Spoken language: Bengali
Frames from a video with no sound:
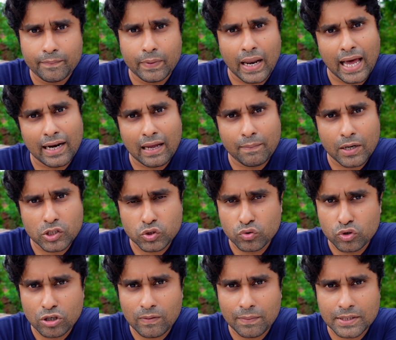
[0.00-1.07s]
প্ল্যান আমরা
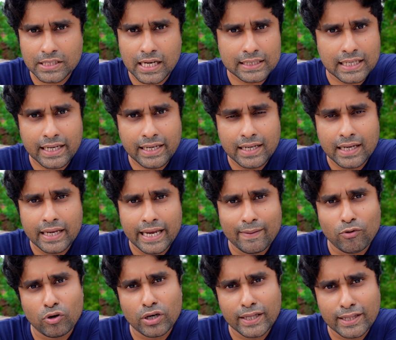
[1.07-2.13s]
সুন্দরভাবে সাজাই
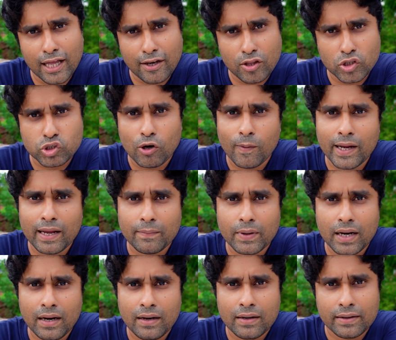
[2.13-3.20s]
এবং নির্ধারিত সময়
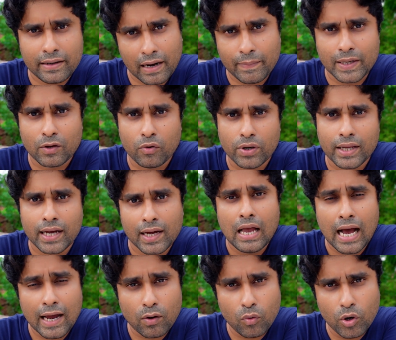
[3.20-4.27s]
আমরা ট্রাভেল করি
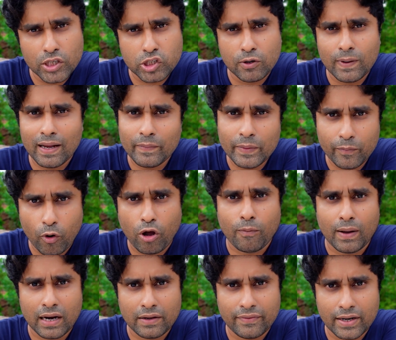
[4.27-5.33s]
আর ওই সময় আমি ব্লগ
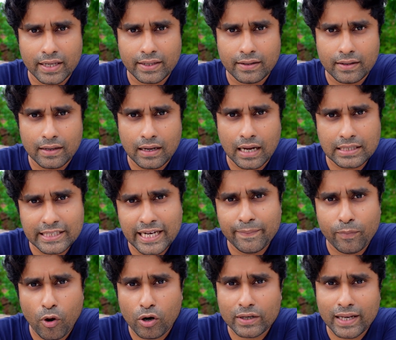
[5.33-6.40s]
বানাই ফেলাই আর সেই
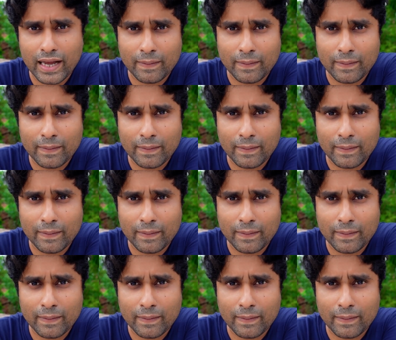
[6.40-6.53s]
ব্লগটা